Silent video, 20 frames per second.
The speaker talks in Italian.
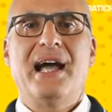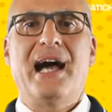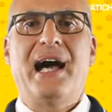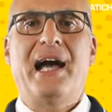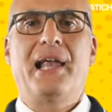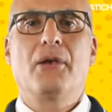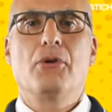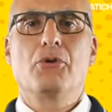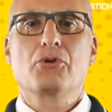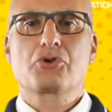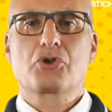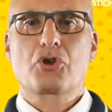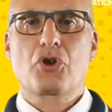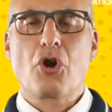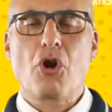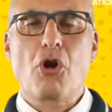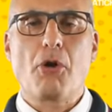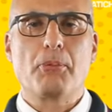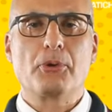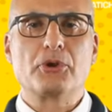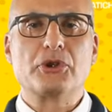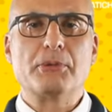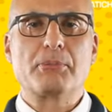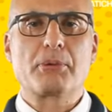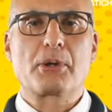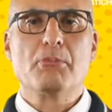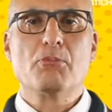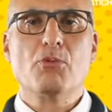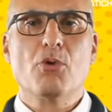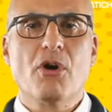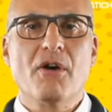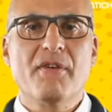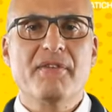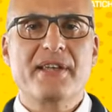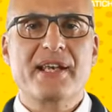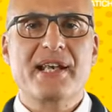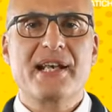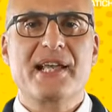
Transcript: allo scopo di promuovere